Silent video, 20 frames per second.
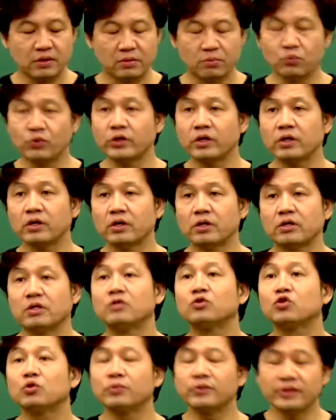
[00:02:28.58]
무려
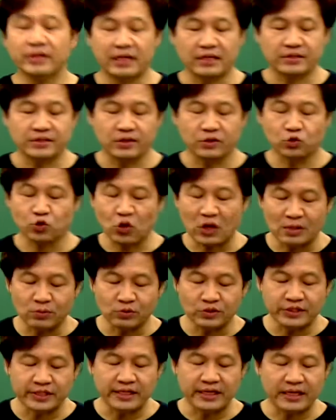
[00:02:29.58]
12번 나왔어요. 종합
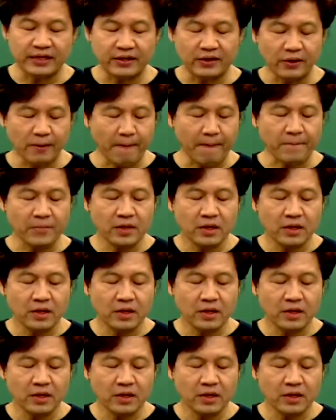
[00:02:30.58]
문제가요.